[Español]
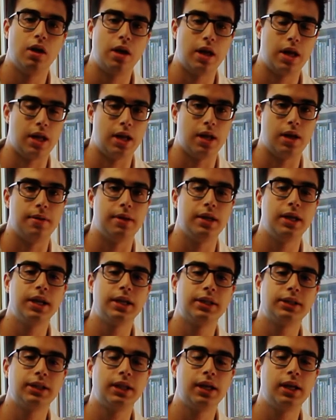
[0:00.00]
Eh, y
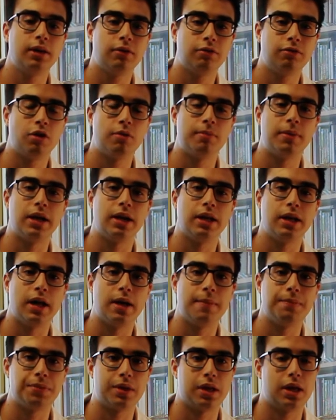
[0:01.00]
este
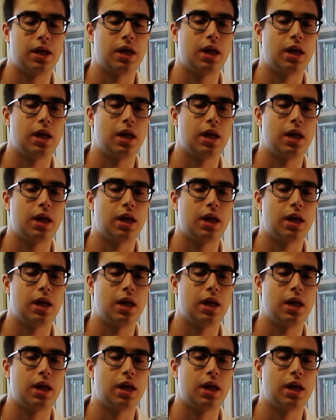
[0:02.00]
formaría